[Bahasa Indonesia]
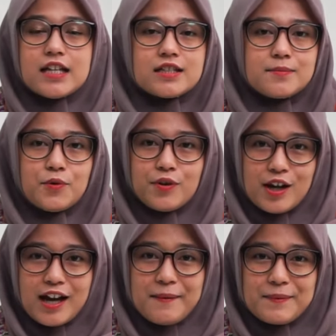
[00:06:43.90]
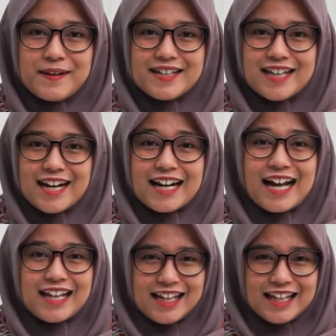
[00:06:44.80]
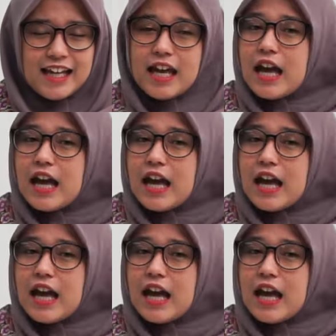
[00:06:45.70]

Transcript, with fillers: Semoga pembelajaran kali ini